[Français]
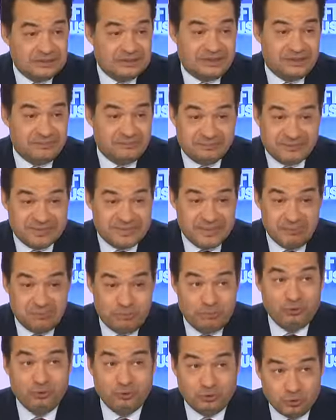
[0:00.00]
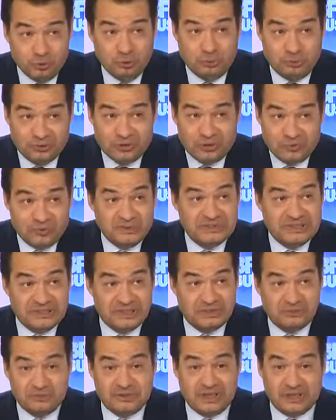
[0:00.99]
pas du tout. C'est plus souple, comme on le
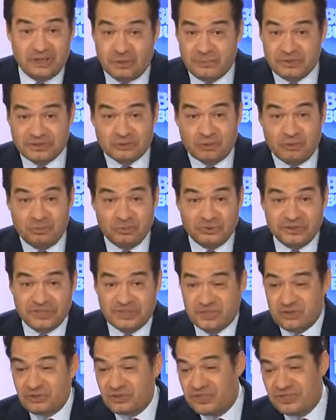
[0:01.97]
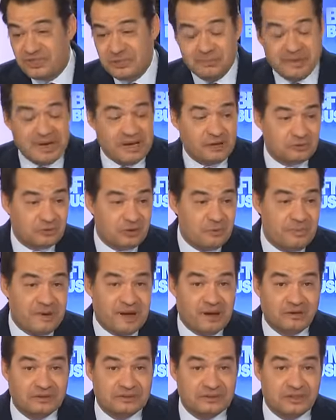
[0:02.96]
disait tout à l'heure, parce qu'on peut s'échanger des parts entre
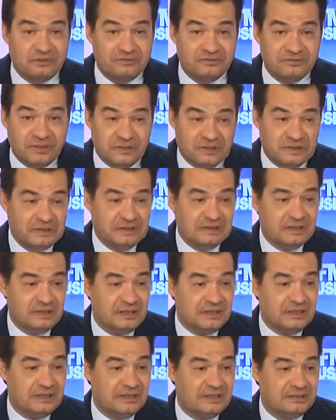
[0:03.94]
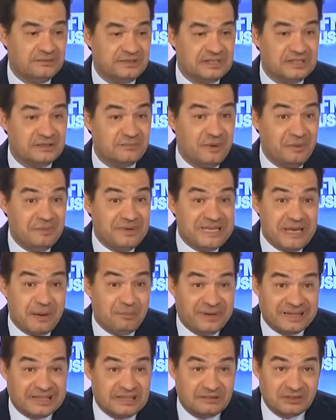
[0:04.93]
parents, entre enfants, effectivement, mais il n'y a
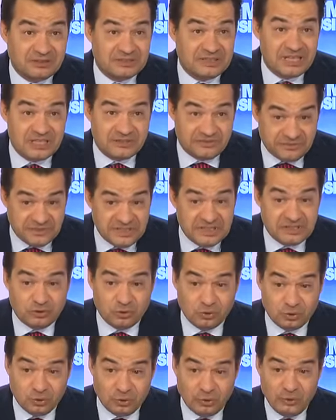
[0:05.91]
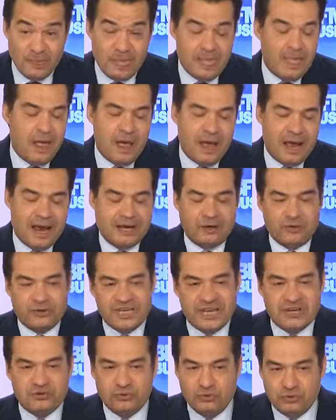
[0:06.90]
pas d'avantages fiscaux. Alors
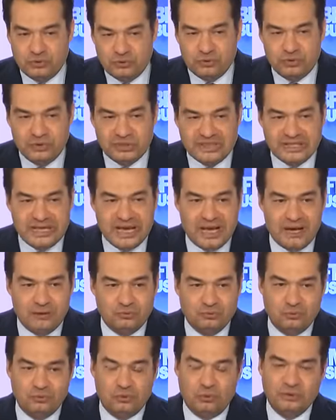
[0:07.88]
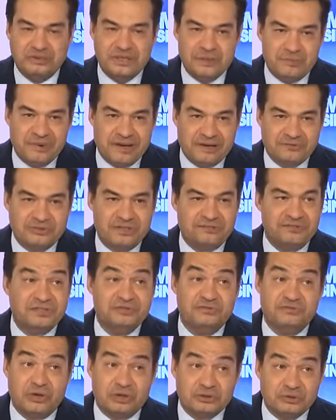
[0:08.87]
il y a juste le cas où au départ vous avez
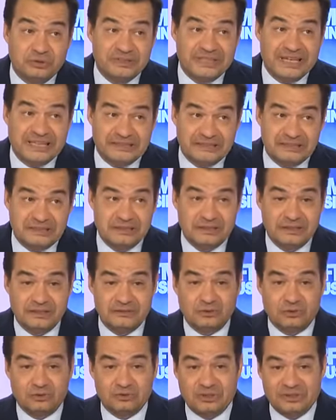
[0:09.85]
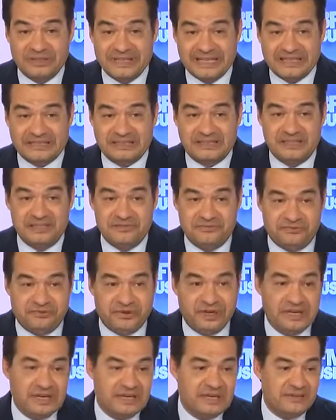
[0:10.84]
une forte dette dont un actif
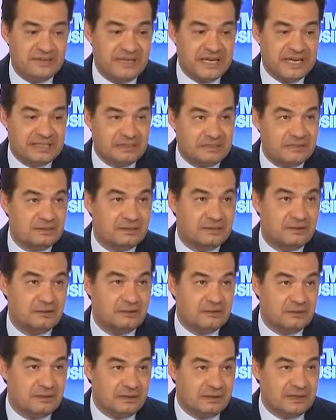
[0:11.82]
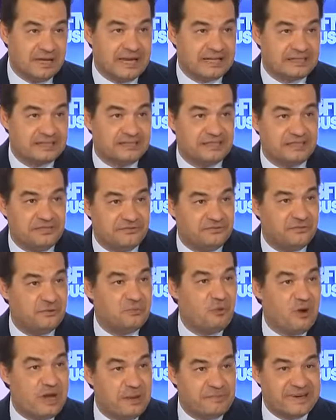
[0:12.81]
net, euh, actif
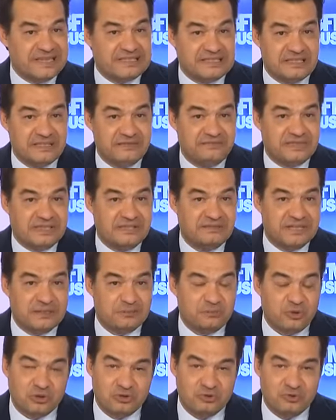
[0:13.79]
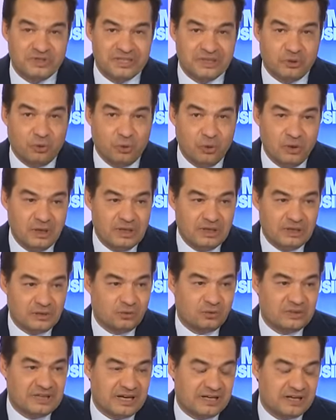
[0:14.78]
moins passif qui va être proche du zéro.
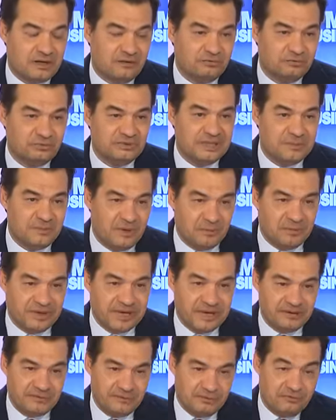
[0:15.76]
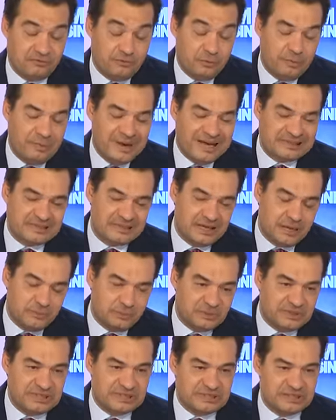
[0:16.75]
Donc là quand vous démembrez vos parts, c'est un
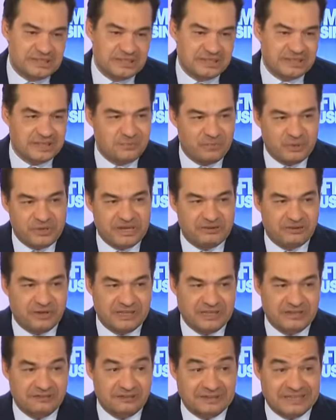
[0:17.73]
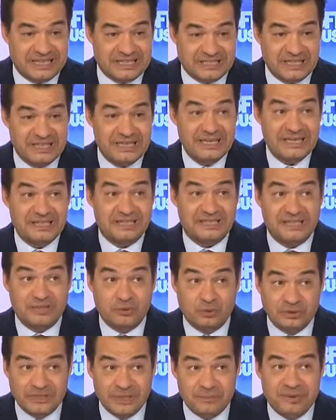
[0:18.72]
peu technique, il peut y avoir un avantage. Si
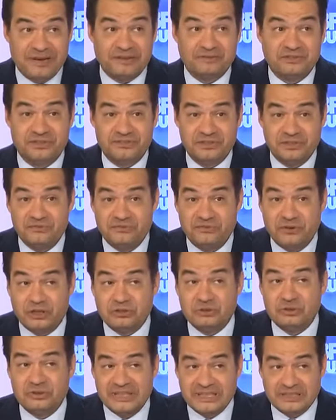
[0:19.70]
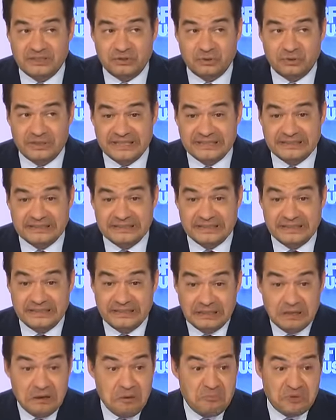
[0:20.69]
au départ vous avez une forte dette sur la
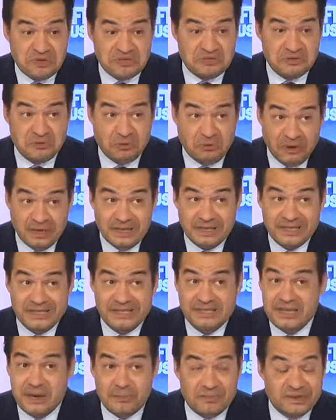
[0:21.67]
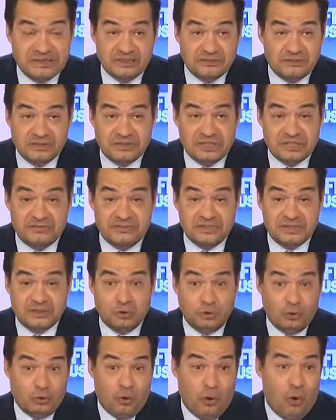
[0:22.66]
SCI, hmm. mais sinon il n'y a pas d'avantage
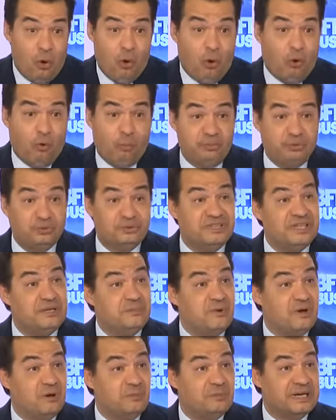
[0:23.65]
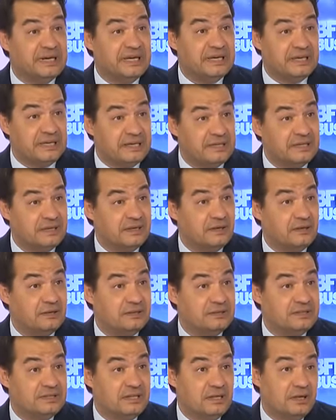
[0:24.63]
fiscaux, on peut démembrer
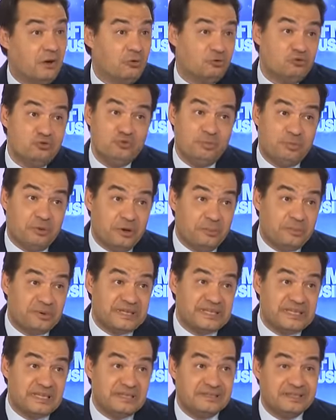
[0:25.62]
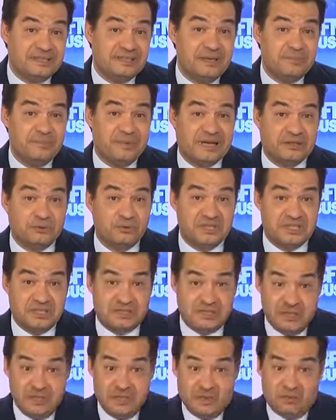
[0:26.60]
euh, en nue propriété des parts de
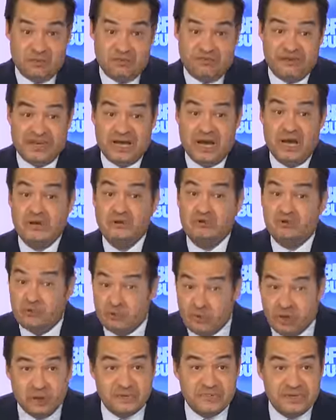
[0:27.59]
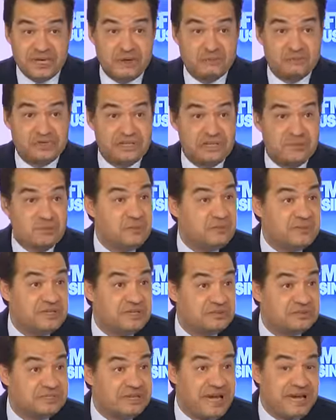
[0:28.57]
SCI, mais on peut le faire sur un bien aussi immobilier
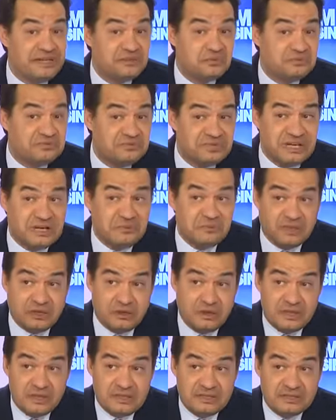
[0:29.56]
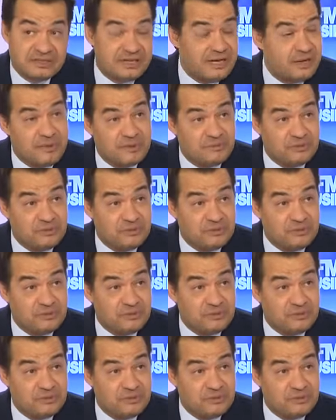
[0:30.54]
en direct. Eh Donc finalement, quel la